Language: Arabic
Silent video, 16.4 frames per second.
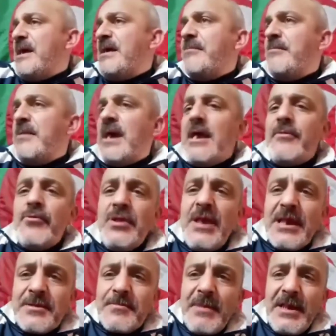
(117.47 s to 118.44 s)
هذو
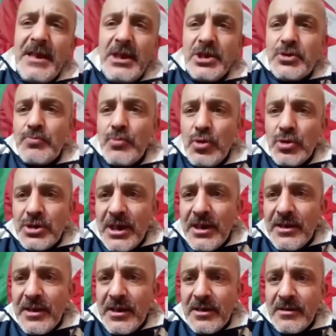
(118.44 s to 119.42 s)
ناس ما يحشموش
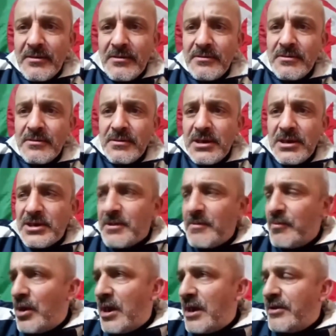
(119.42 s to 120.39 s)
هذا
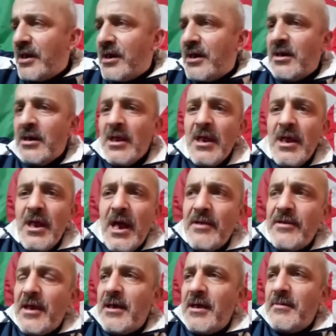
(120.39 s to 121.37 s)
كيسموا هذا
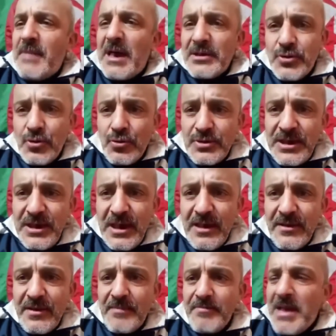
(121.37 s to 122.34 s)
هذا معزوزي هذا ما